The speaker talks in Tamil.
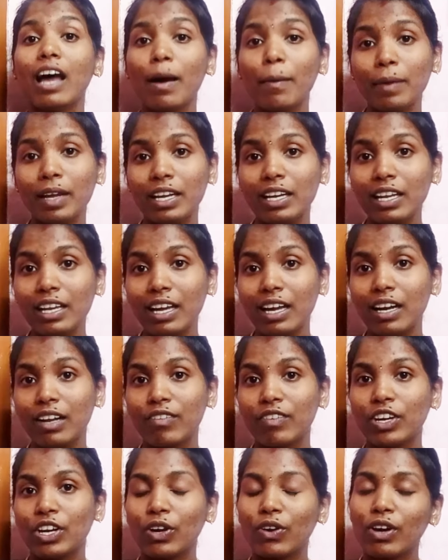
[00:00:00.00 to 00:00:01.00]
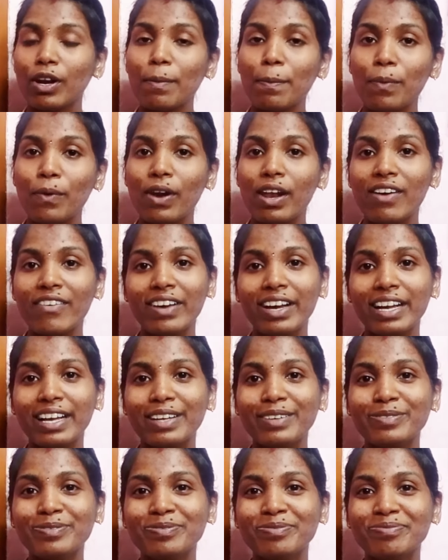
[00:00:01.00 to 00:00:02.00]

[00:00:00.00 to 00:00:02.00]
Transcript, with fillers: நாம் இன்றைக்கான வீடியோக்குள்ளே போகலாம் வாங்க